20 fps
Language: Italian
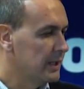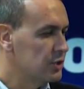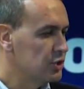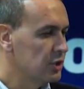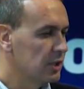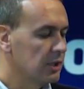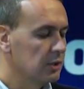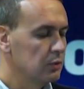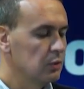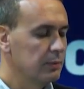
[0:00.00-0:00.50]
a
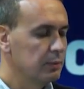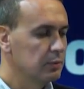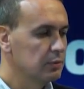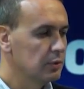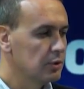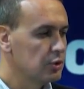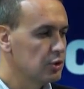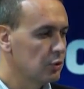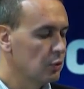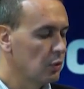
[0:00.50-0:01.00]
circa
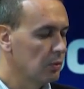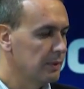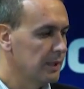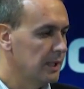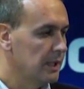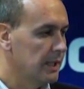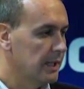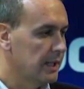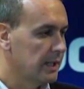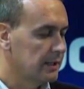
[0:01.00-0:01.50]
2,5
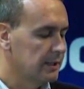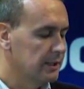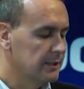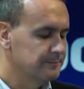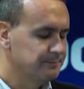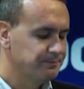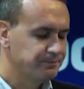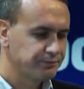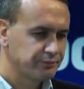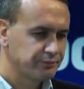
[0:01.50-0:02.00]
miliardi